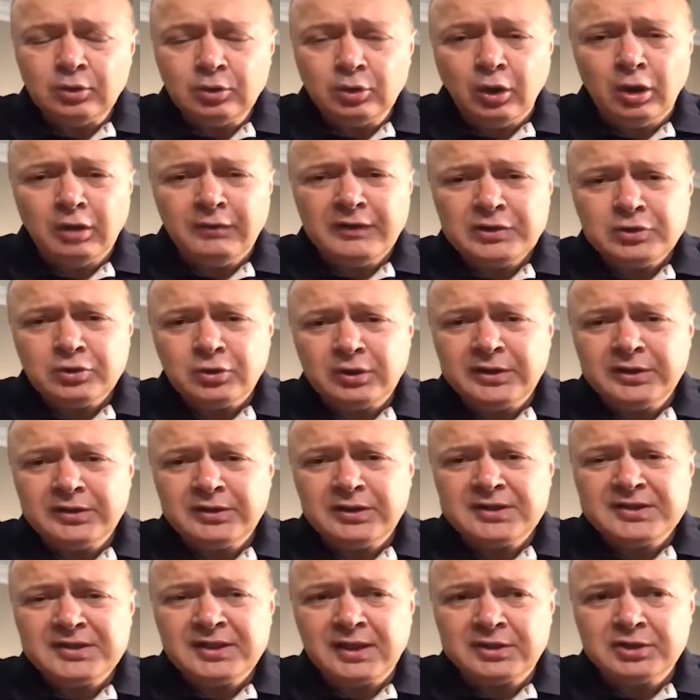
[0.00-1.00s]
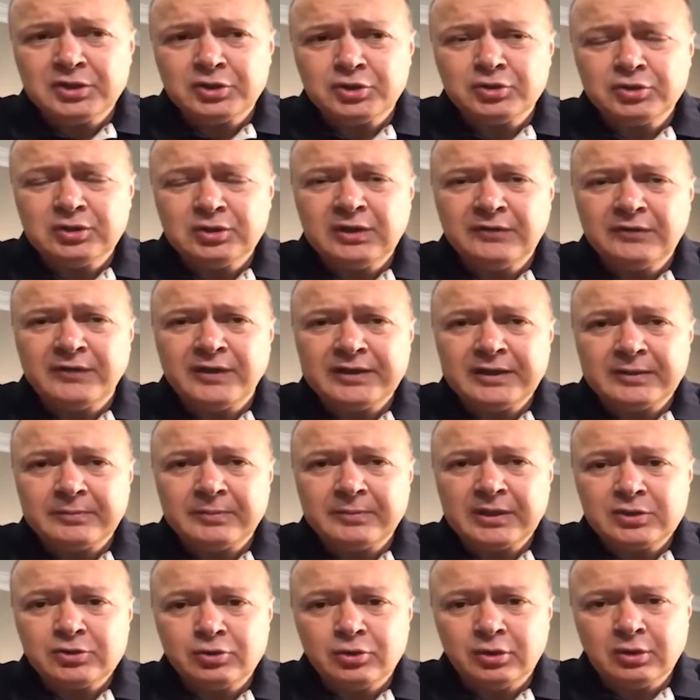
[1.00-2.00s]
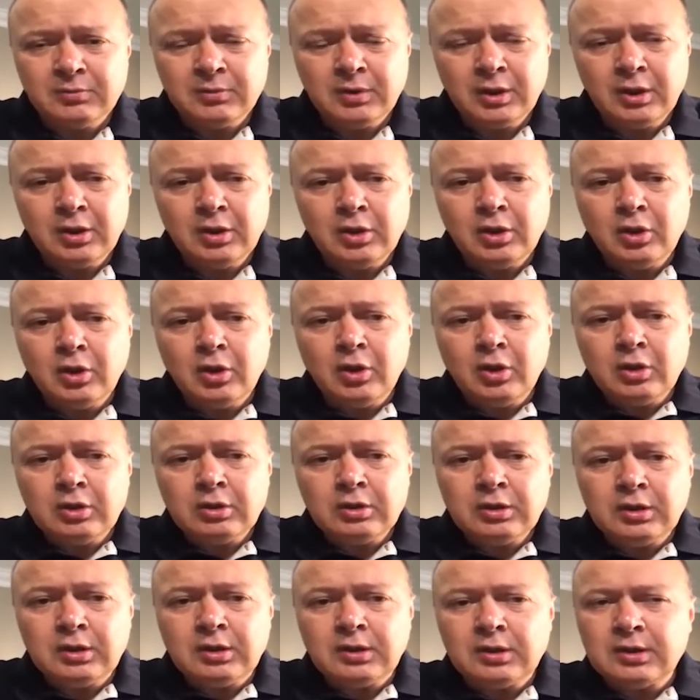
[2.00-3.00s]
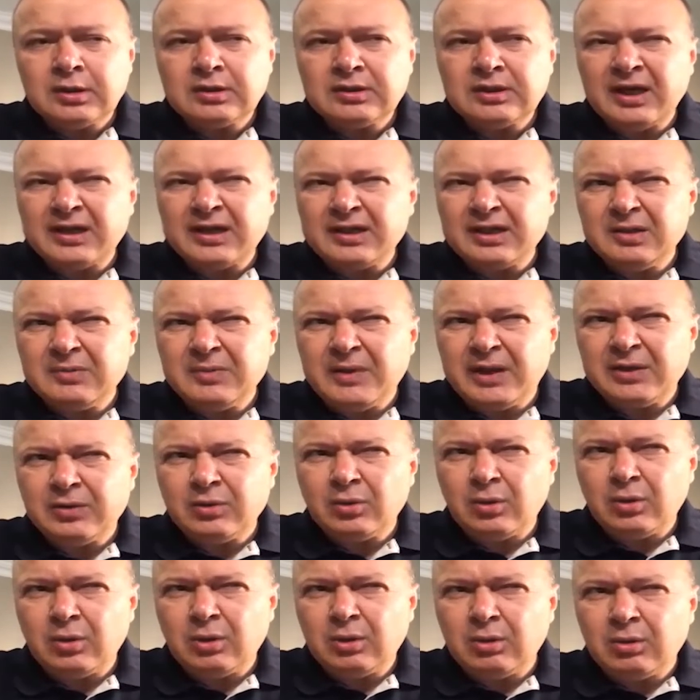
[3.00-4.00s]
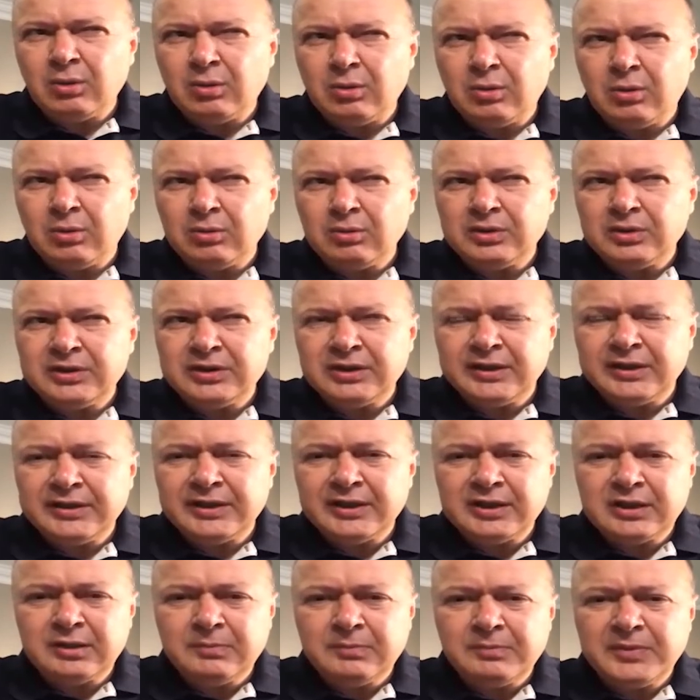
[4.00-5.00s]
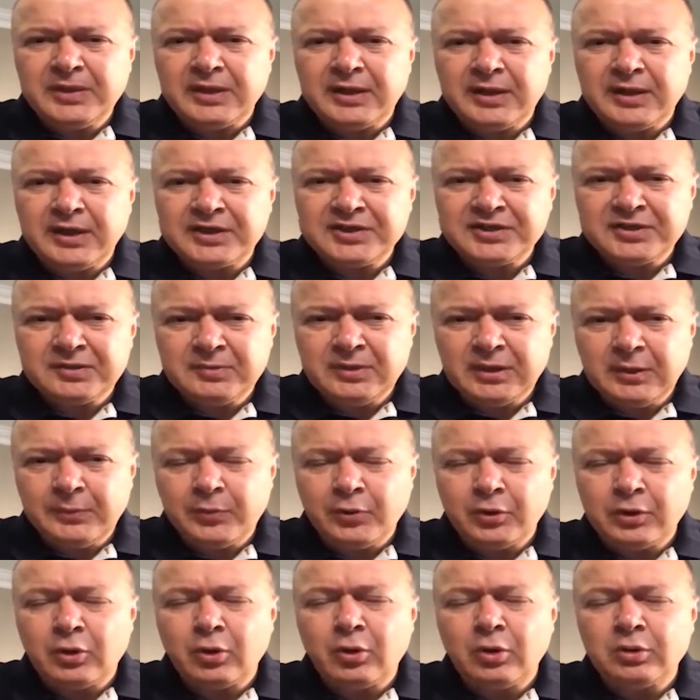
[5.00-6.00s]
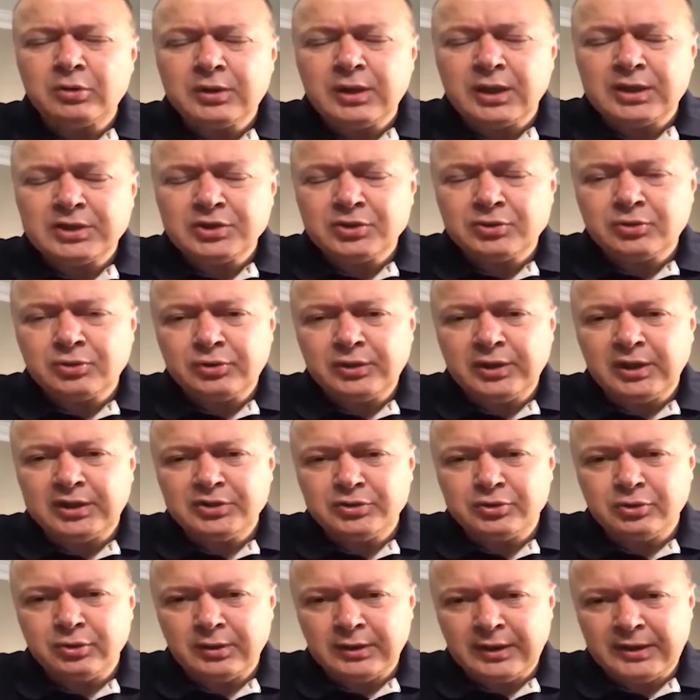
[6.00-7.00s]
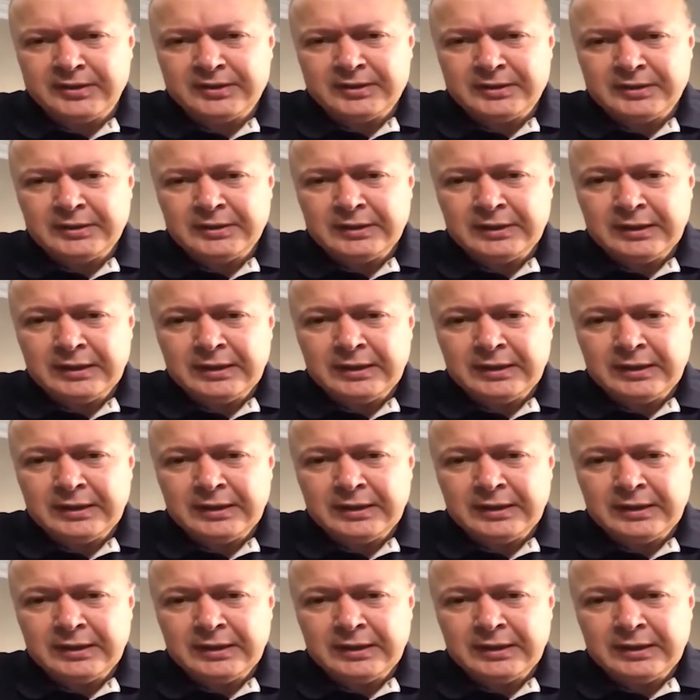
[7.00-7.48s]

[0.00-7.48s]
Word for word: Norveç olayında sadece şunu ifade etmek istiyorum. E, takriben 10 yıla yakın bir araştırma yapıyorlar. Onlarca kuyu açıyorlar.